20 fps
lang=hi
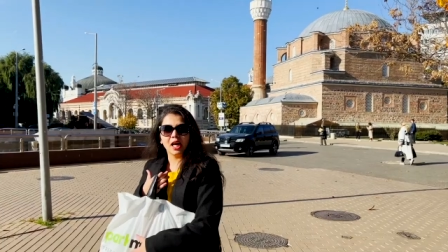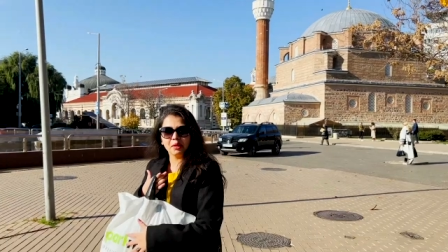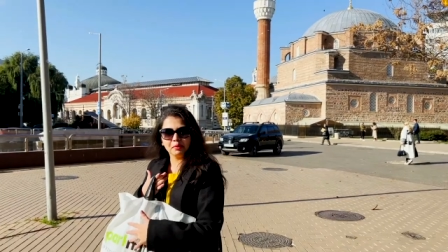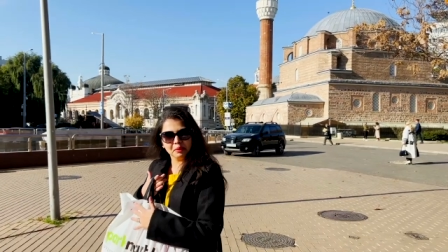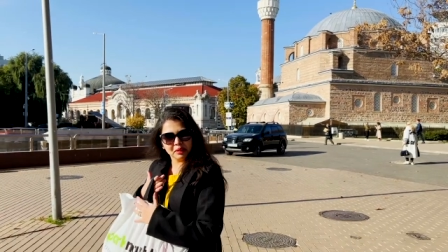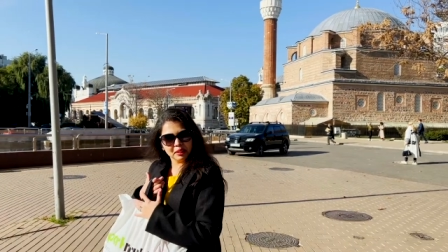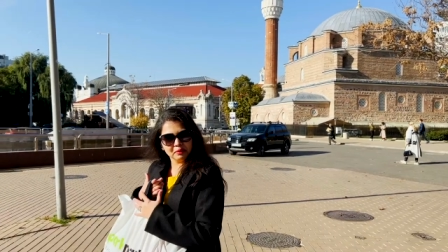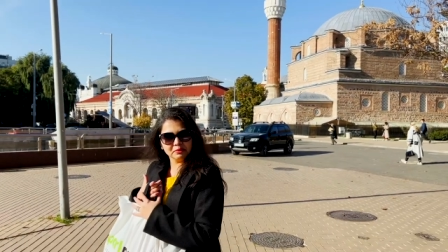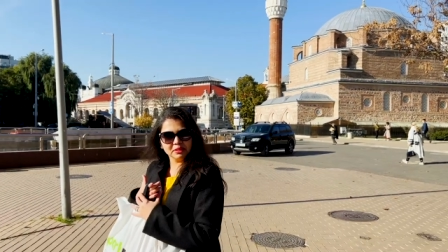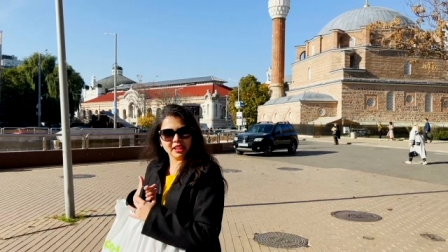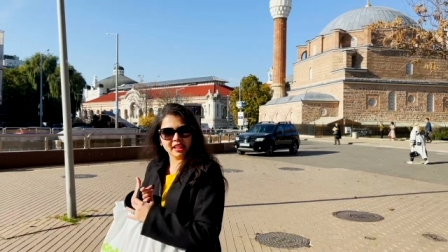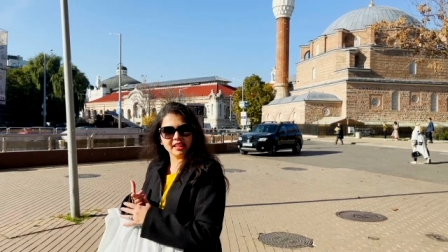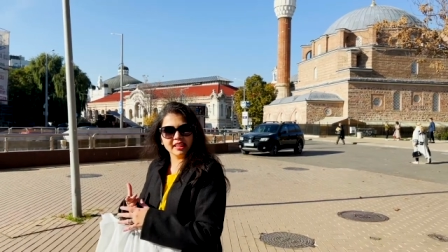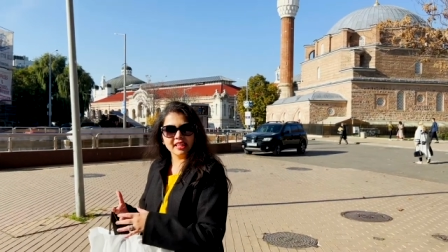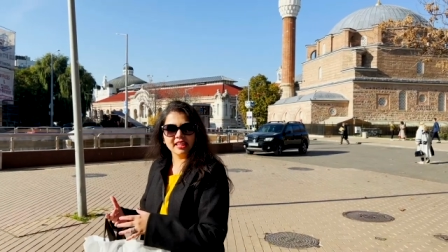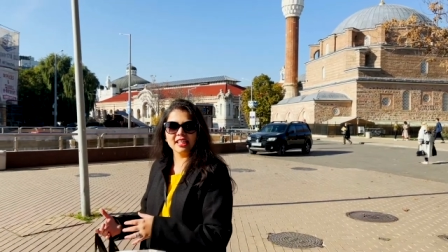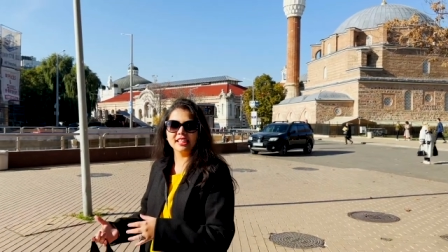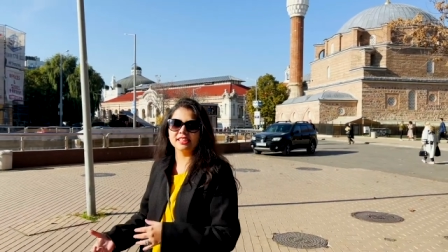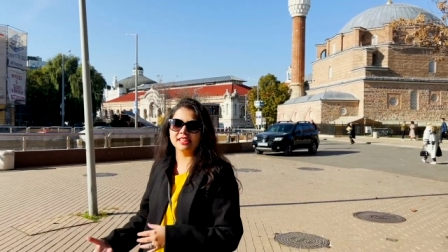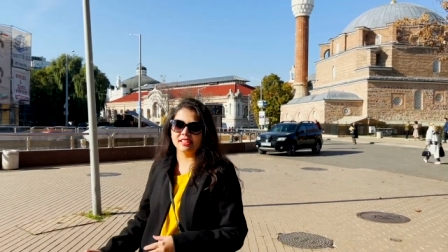अभी हम जा रहे
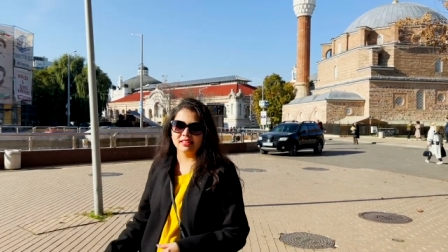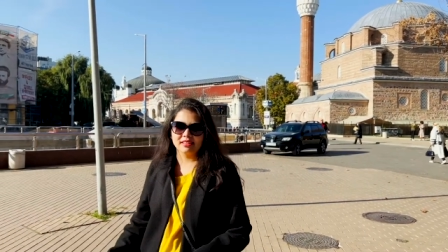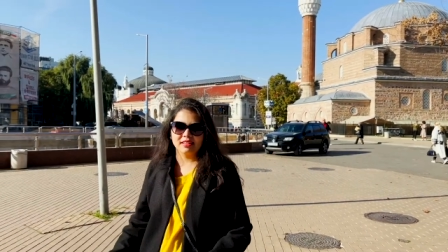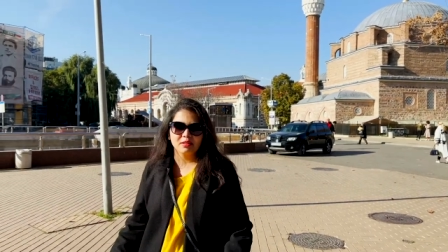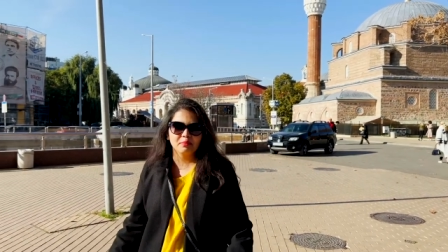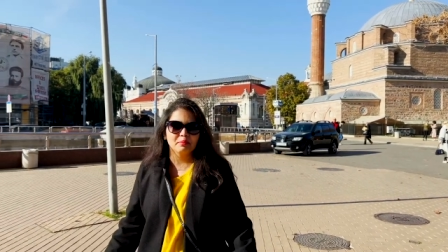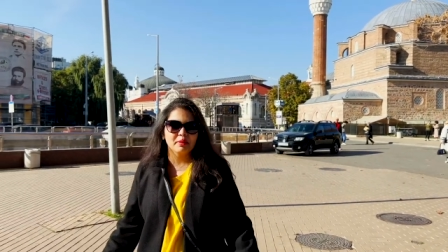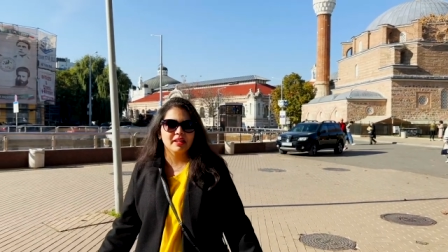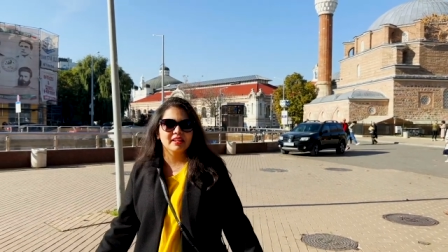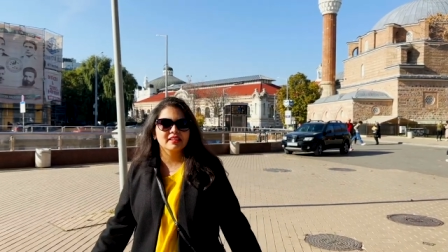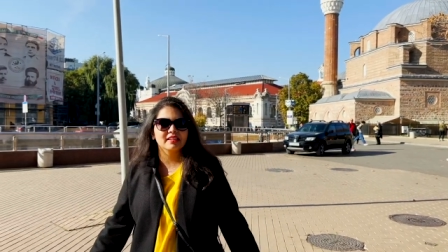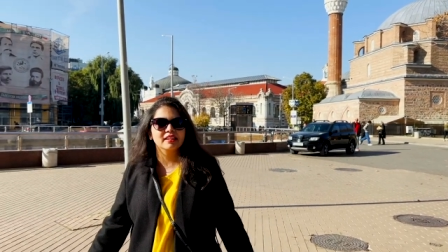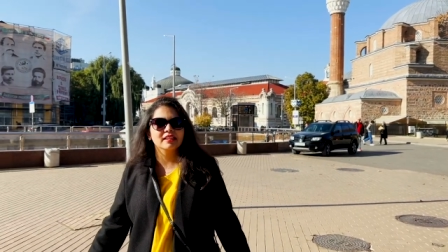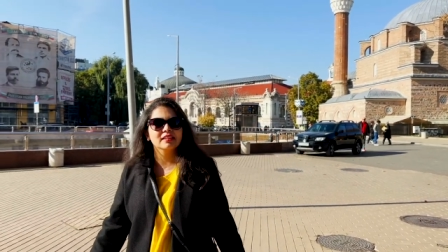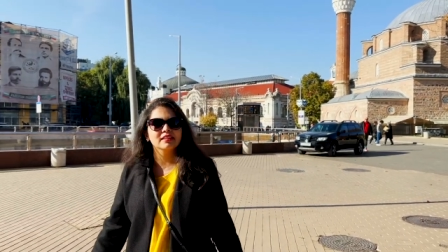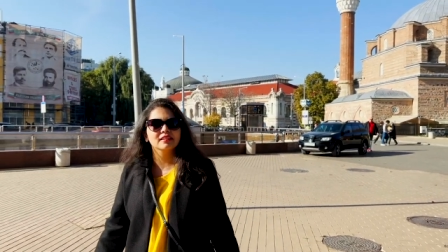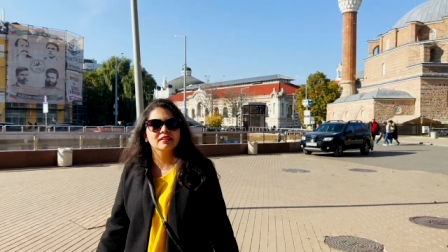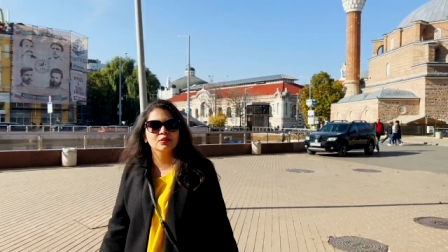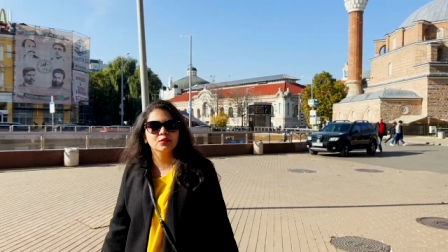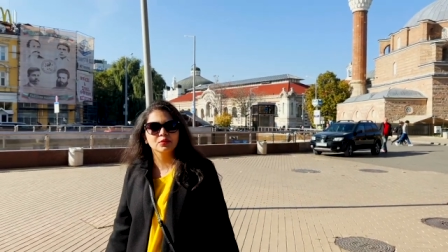हैं सेंट्रल
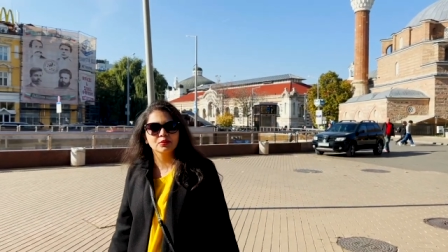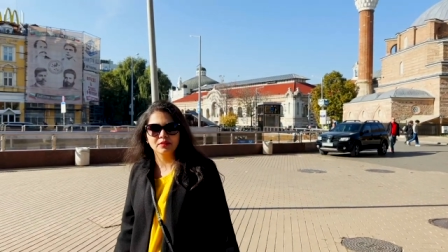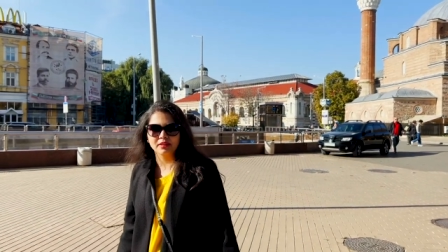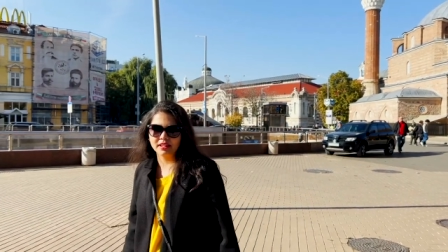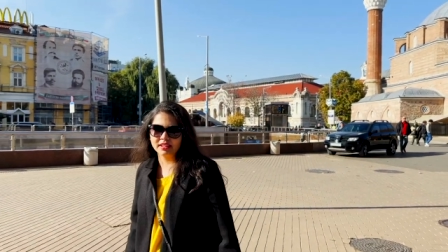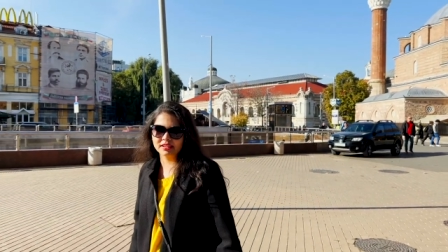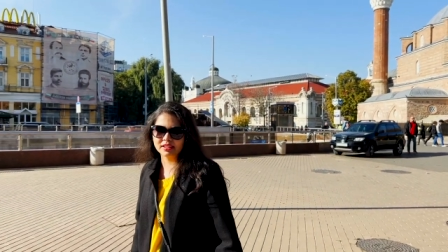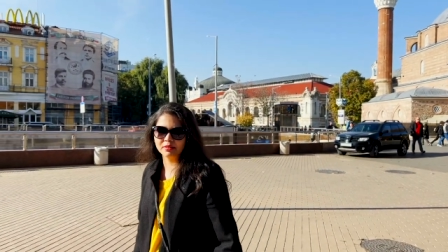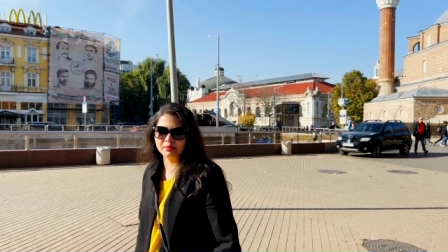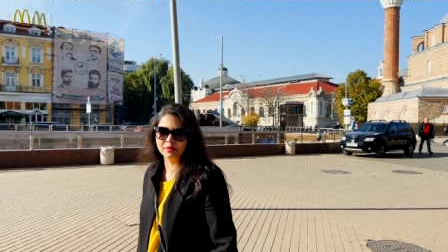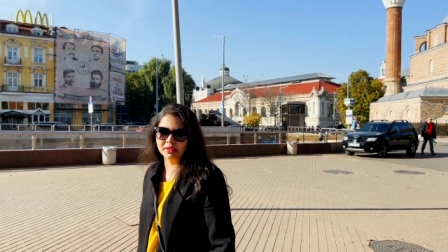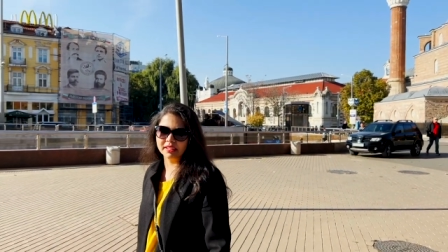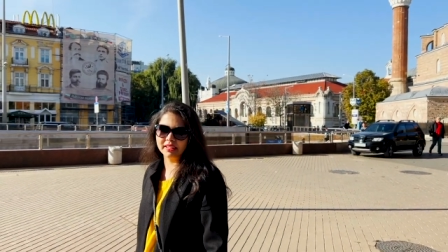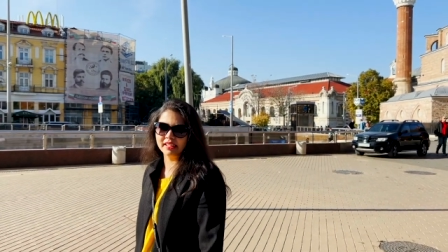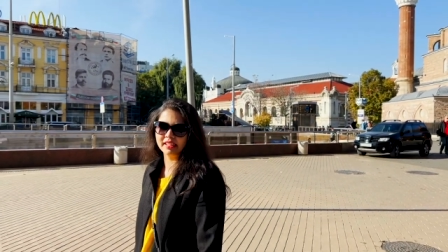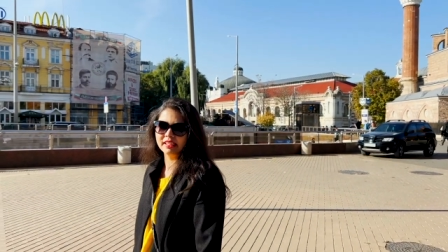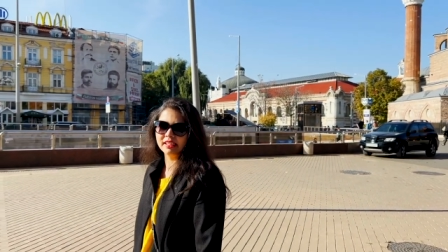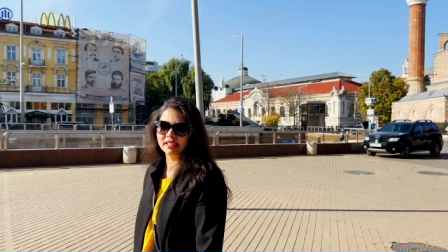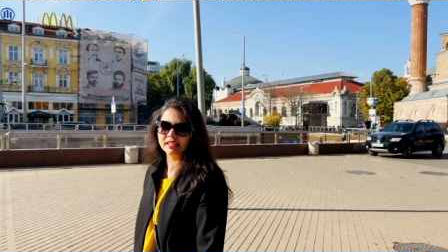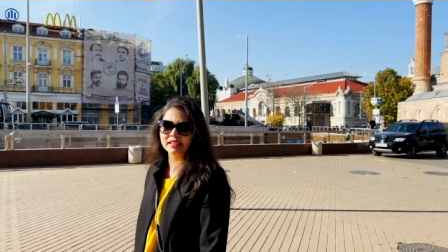मार्केट टू ट्राई सम
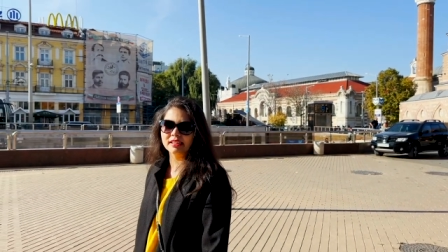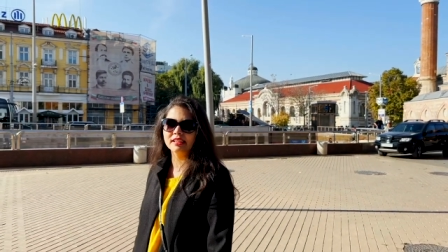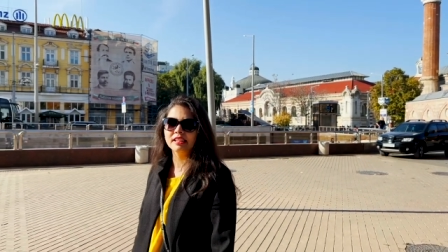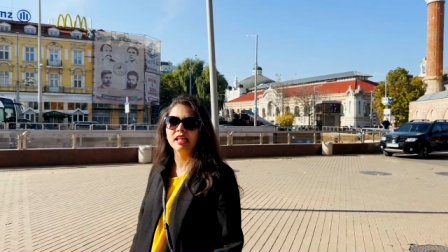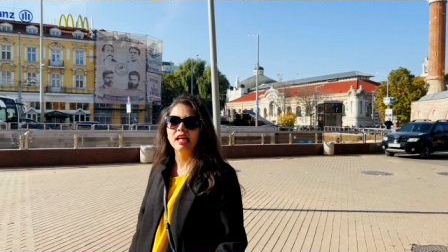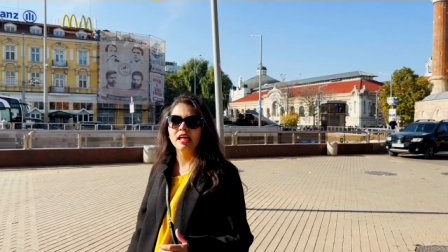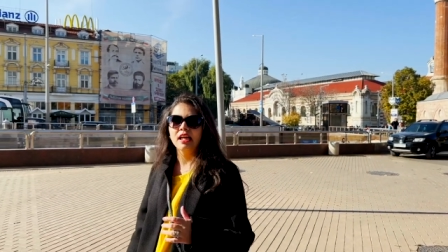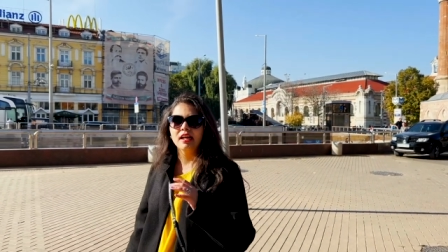बल्गेरियन